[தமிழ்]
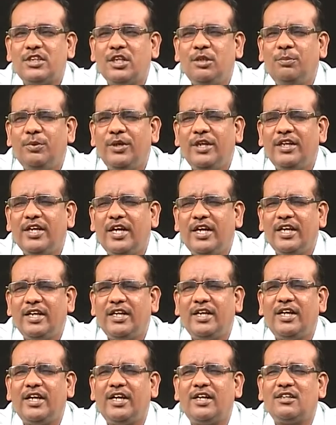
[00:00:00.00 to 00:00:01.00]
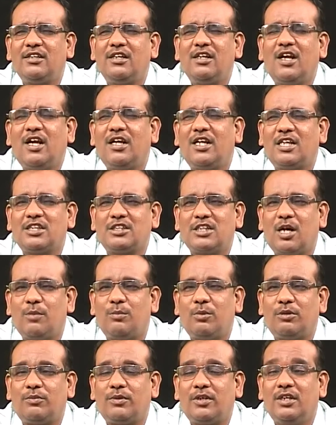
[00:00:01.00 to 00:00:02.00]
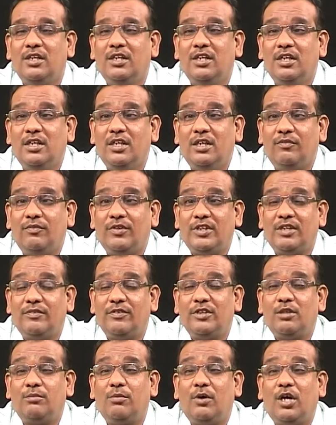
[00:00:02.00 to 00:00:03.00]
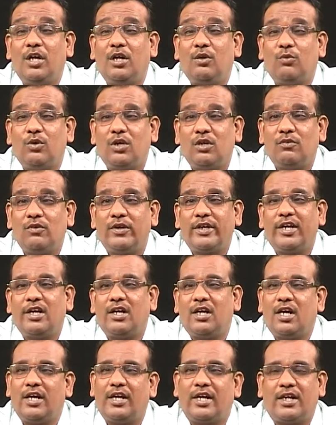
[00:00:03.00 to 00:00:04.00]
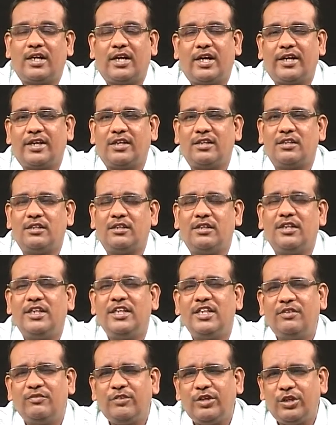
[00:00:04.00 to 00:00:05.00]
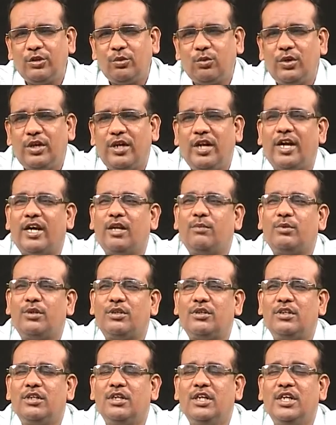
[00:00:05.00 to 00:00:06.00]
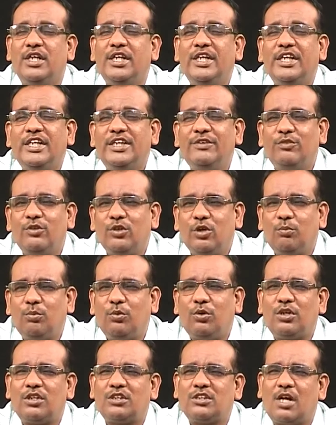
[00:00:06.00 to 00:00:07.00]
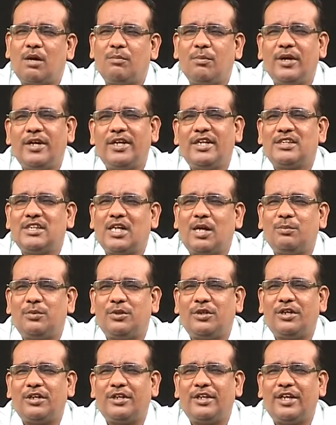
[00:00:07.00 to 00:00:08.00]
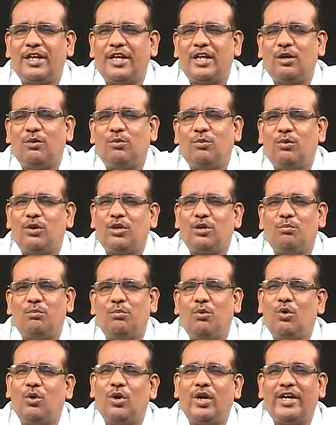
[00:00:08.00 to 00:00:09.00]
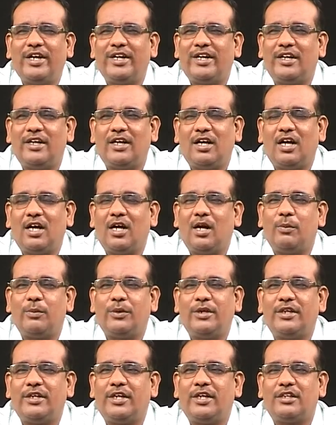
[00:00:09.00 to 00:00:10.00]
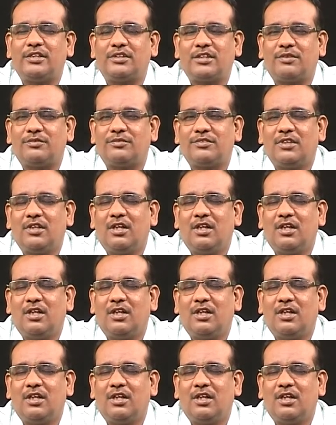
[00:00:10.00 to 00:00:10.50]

இப்படி நினைக்கிற இடத்துலலாம் நான் சாப்பிடுவேன் விதவிதமான உணவு வகைகள்லாம் எனக்கு கிடைக்குது நீ இதை வீட்டுக்குள்ளேயே அடைபட்டு இவங்க போடுற சாப்பாடையே சாப்பிட்டுட்ருக்கியே உனக்கு போர் அடிக்கலையா அப்படின்னு கேட்டான்